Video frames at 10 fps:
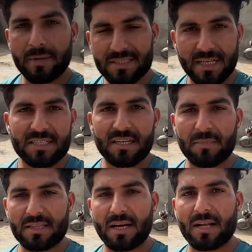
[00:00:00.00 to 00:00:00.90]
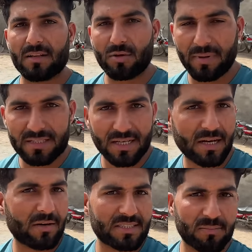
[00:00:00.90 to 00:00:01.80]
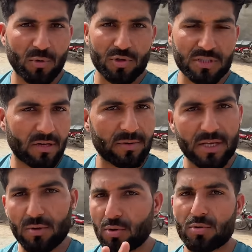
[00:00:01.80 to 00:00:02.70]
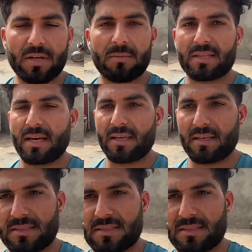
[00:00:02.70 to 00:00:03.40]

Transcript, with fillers: भी सच नहीं बता रहा तो मैं सखावत से पूछता हूँ ये दोनों तो नहीं बताएंगे